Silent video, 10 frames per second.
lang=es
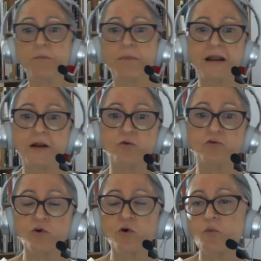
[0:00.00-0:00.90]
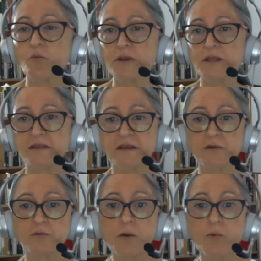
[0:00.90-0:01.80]
Para los hombres,
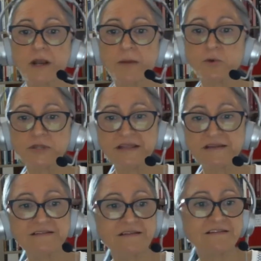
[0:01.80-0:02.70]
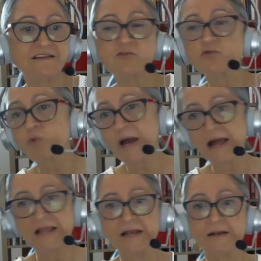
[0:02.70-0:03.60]
tener una buena potencia
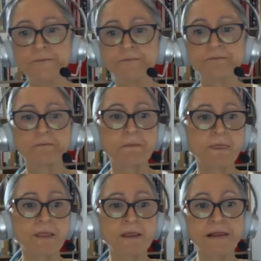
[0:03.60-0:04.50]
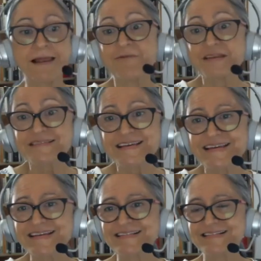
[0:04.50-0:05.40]
sexual, la
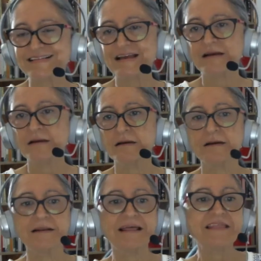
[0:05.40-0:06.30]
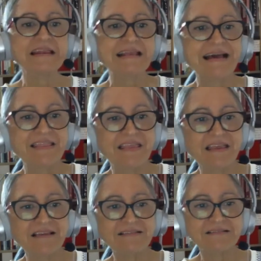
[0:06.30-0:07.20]
belleza, la
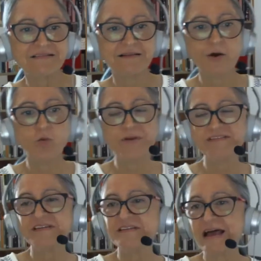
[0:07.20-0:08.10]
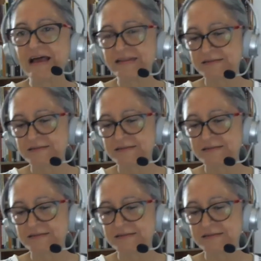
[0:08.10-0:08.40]
delgadez, la obesidad,